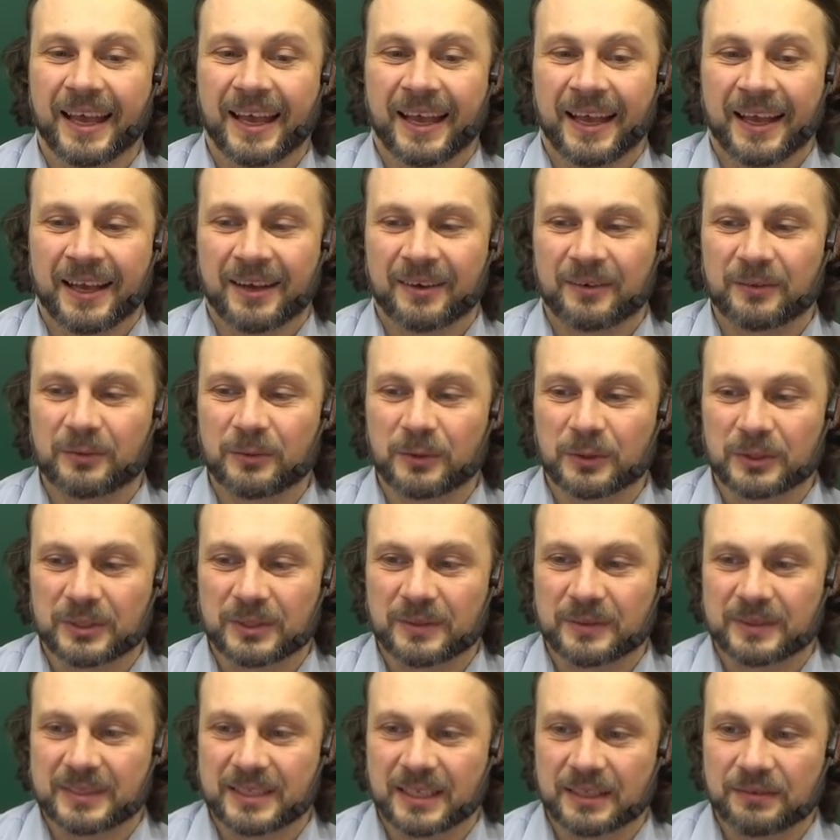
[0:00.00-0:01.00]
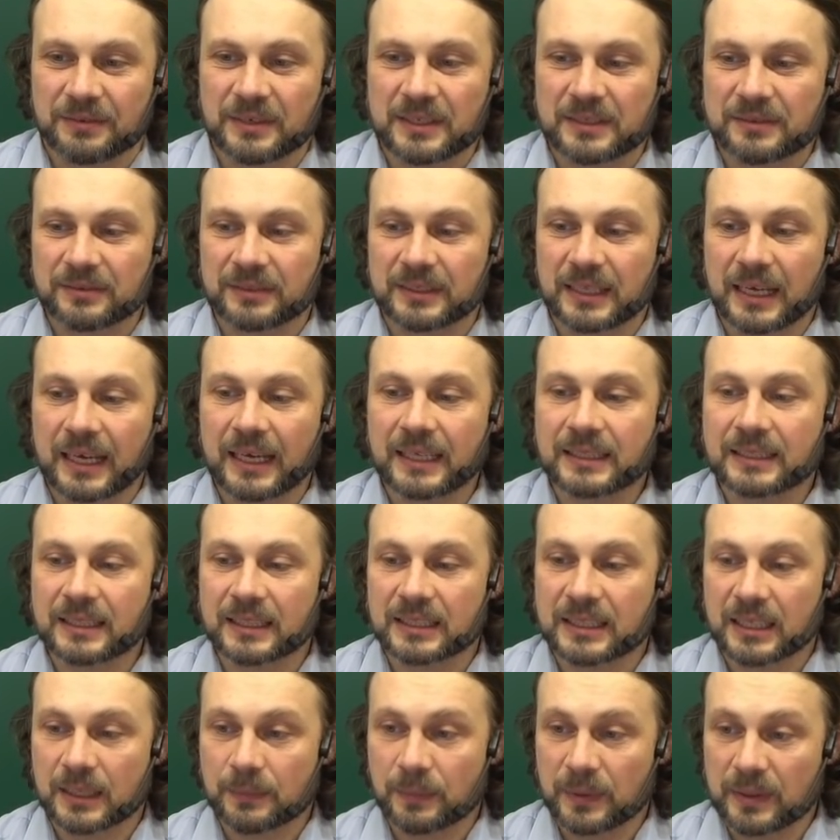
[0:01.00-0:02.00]
Вот, соответственно, это, я
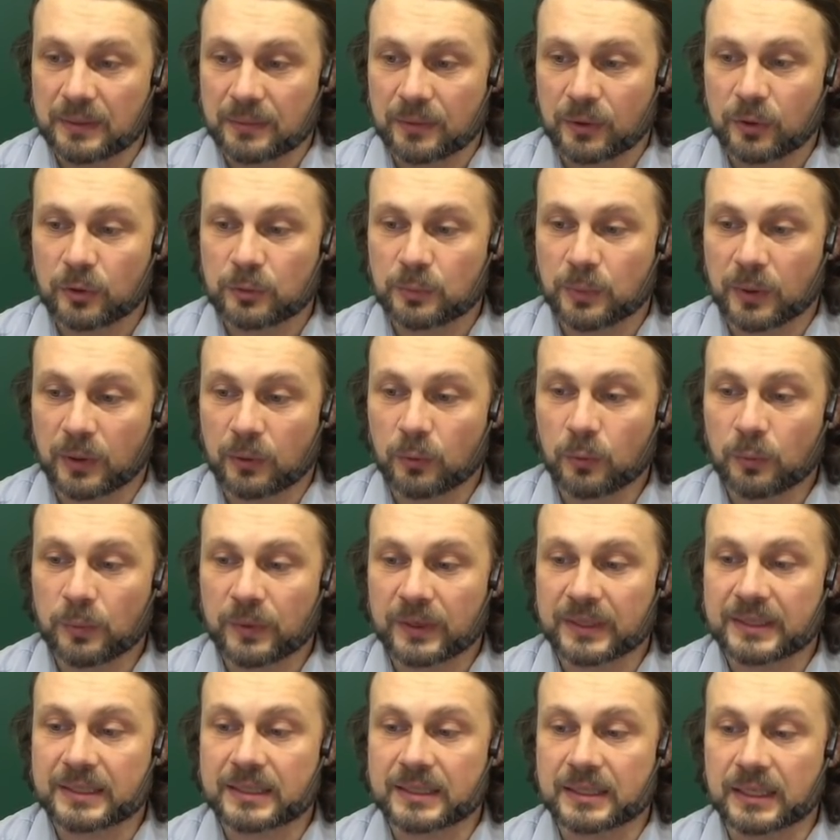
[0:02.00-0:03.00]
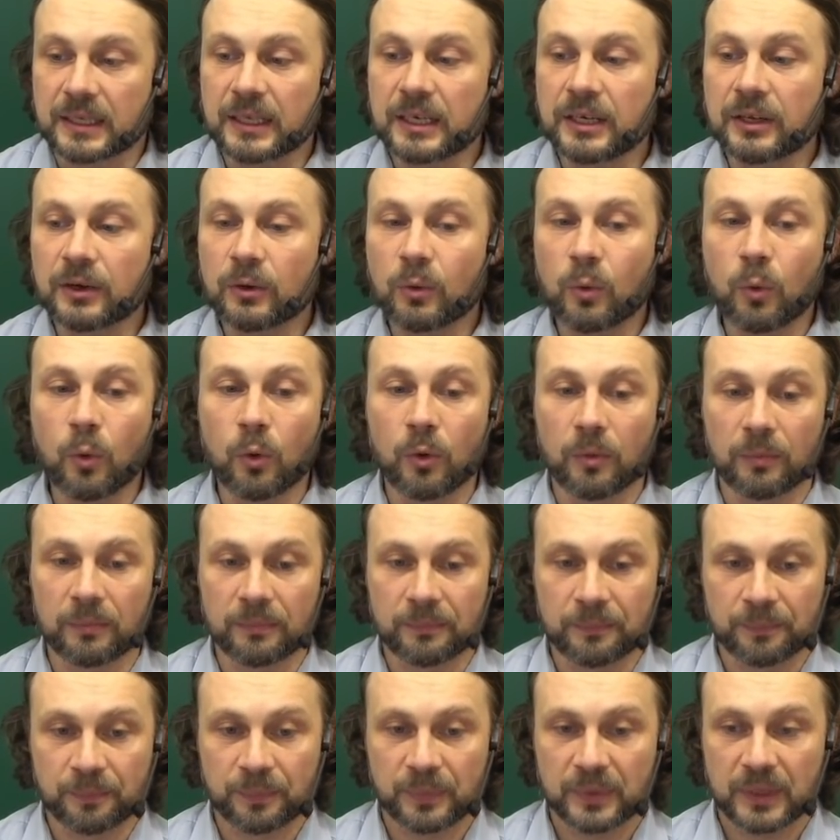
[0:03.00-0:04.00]
так понимаю, покупка целиком